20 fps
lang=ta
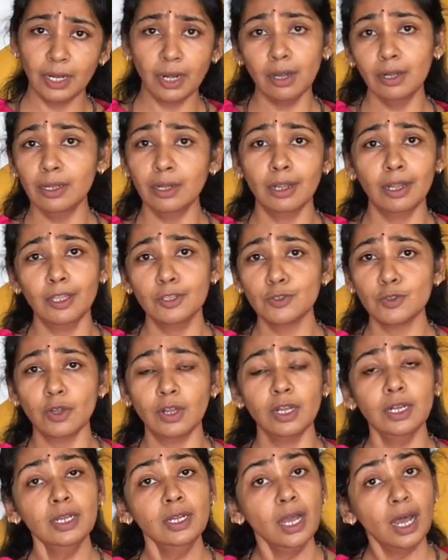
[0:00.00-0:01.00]
நாடுகள்லன்னு
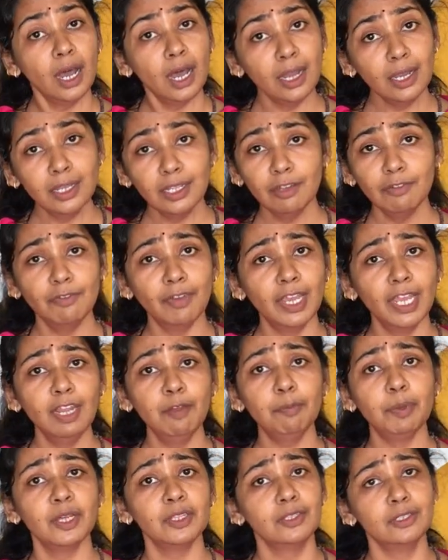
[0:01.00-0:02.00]
சொல்லலாம் அங்கே தான்
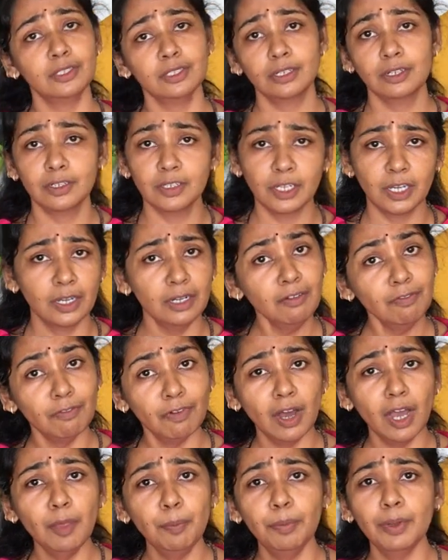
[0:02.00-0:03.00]
வேலை பார்த்துட்டு இருக்கிறதுக்கான
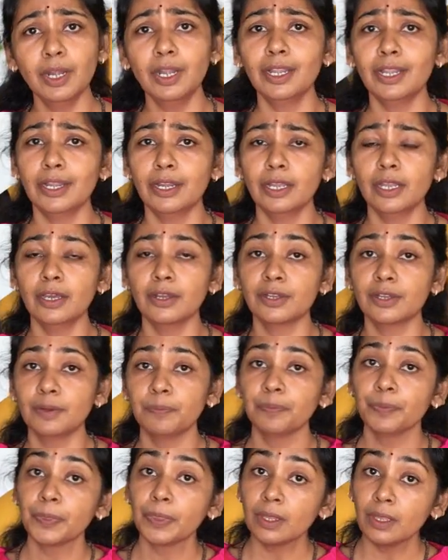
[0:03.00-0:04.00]
வாய்ப்புகள் நிறையா
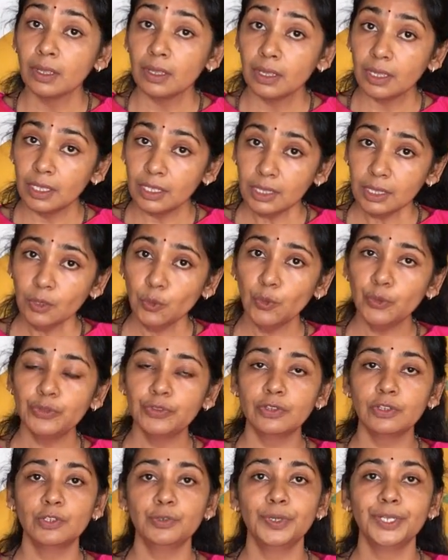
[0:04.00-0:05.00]
இருக்குது இந்த
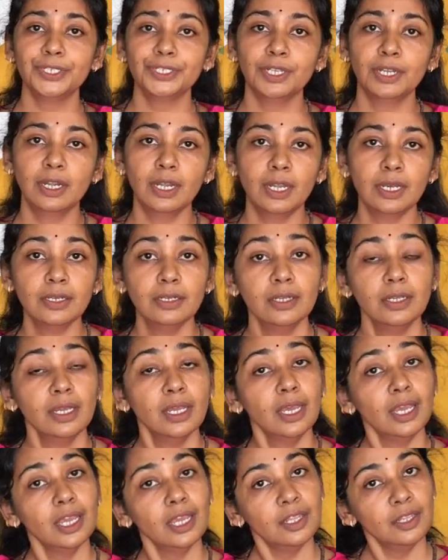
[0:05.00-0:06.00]
ஒரு சுச்சுவேஷனில்
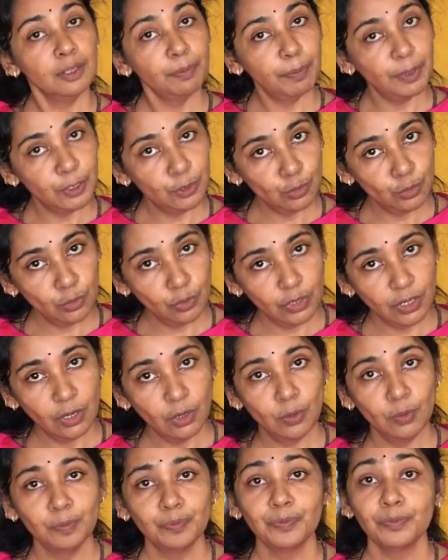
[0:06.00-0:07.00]
இந்த
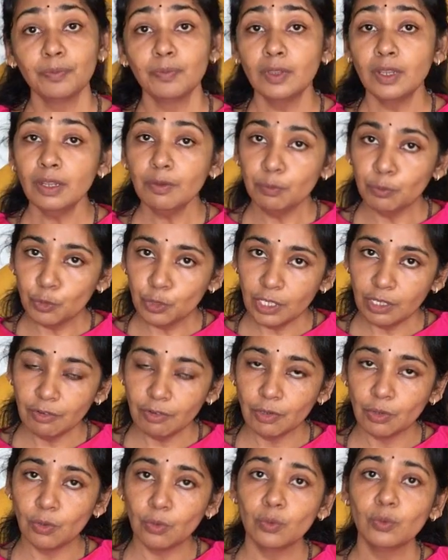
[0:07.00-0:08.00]
பெற்றோர்களும் இல்லை
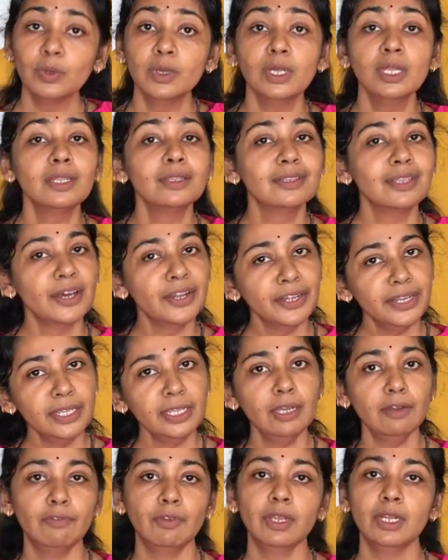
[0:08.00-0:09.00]
முதியோர்களும்
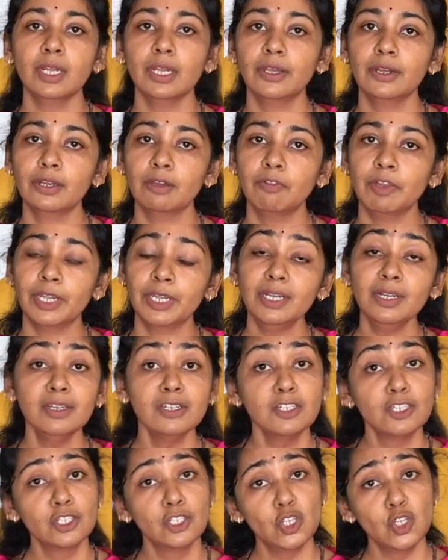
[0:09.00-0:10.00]
தனியாக வீட்டில் இருக்கவங்க
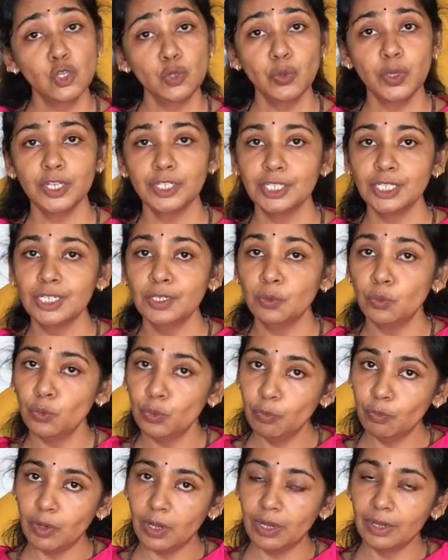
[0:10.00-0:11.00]
சுச்சுவேஷன்
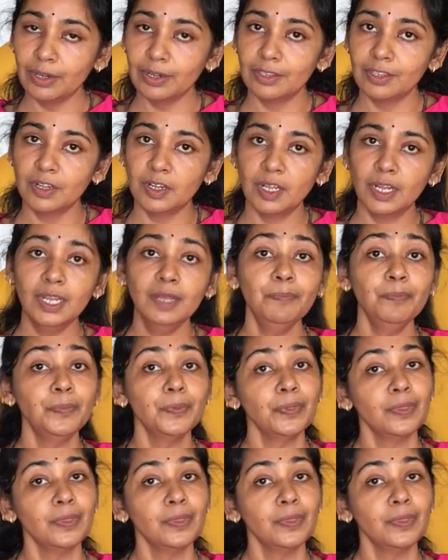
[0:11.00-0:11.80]
உருவாகிறதுனால